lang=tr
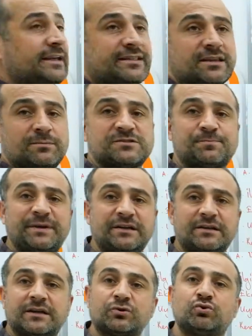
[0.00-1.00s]
ettiğimiz
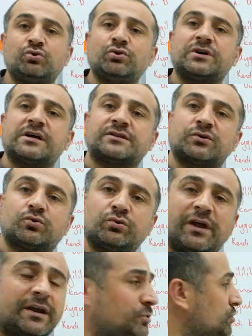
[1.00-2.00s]
bilgileri günlük hayatta
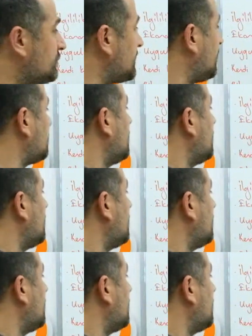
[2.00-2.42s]
kullanabiliyorsak